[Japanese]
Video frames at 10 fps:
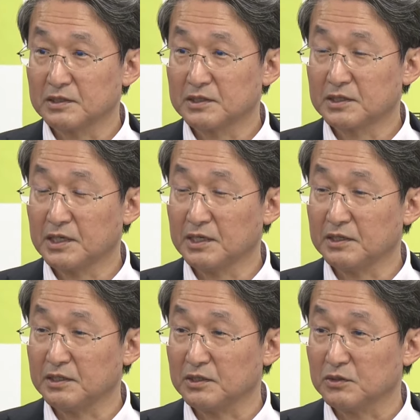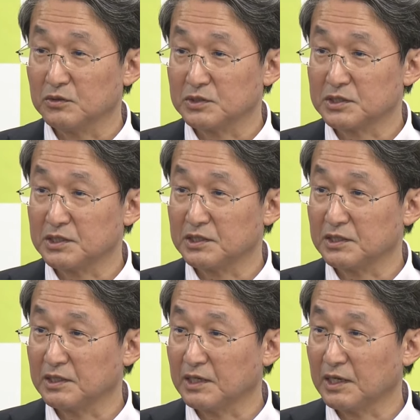また鳥取県の
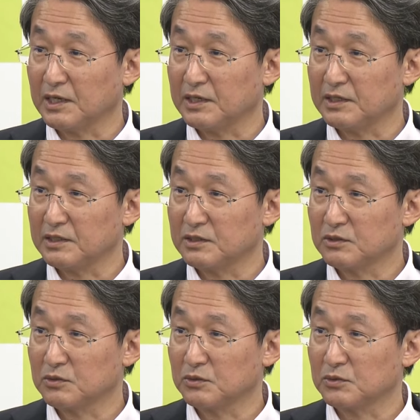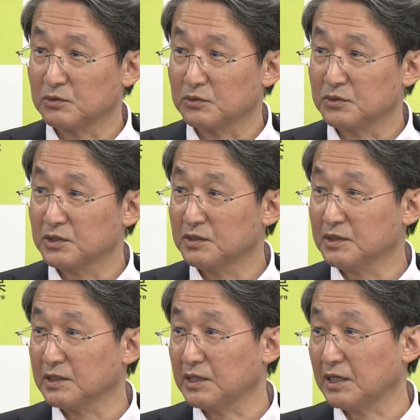平井知事は、高校の
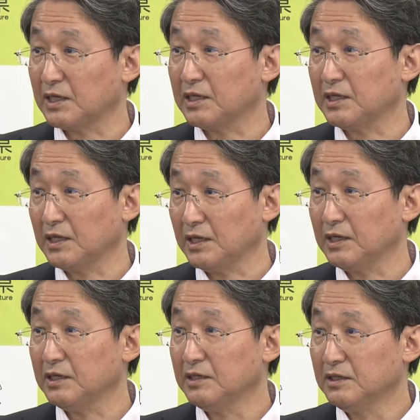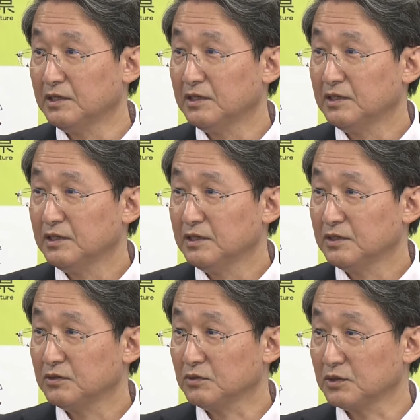後輩としての心安さか、
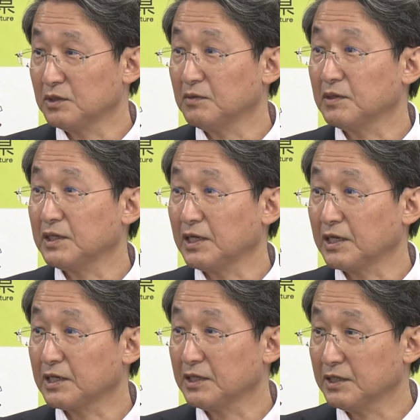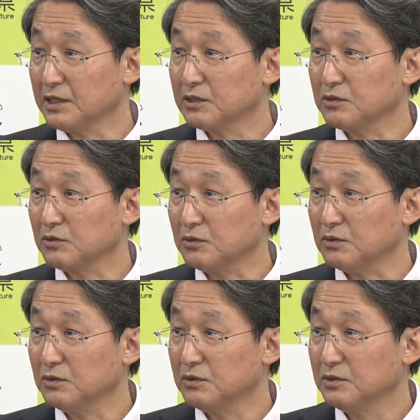知事会長に就任し
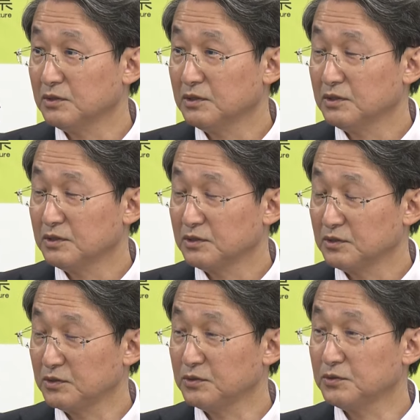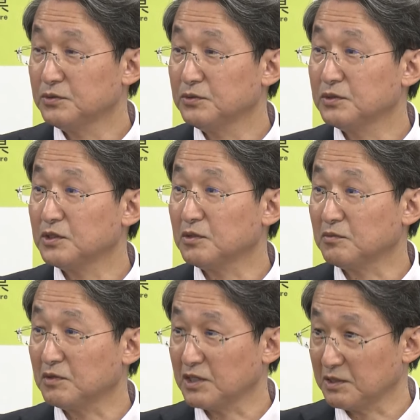た後はたびたびお会いし、
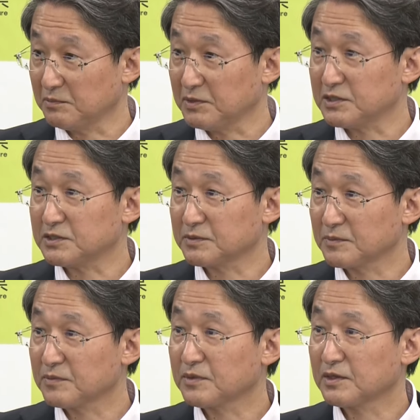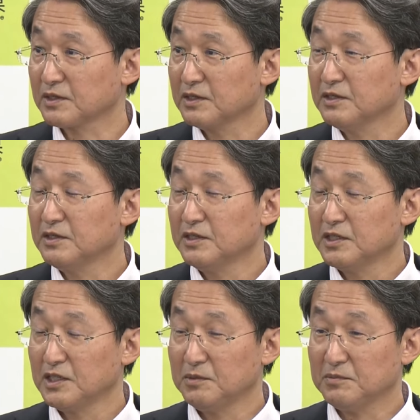地方の立場を
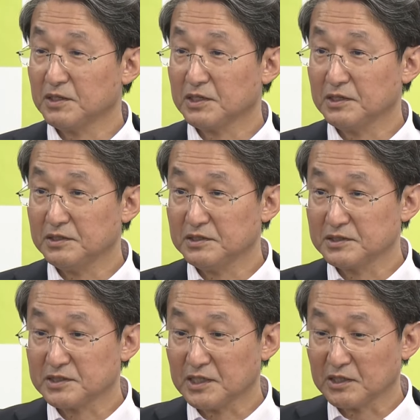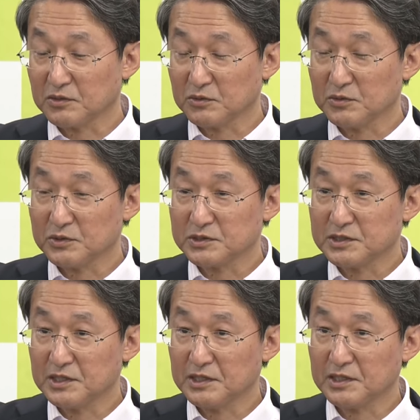丁寧に聞いていただいたと振り返り
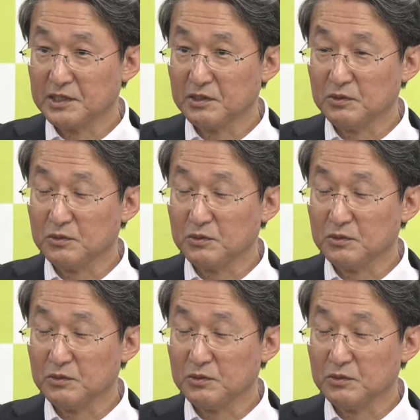ました。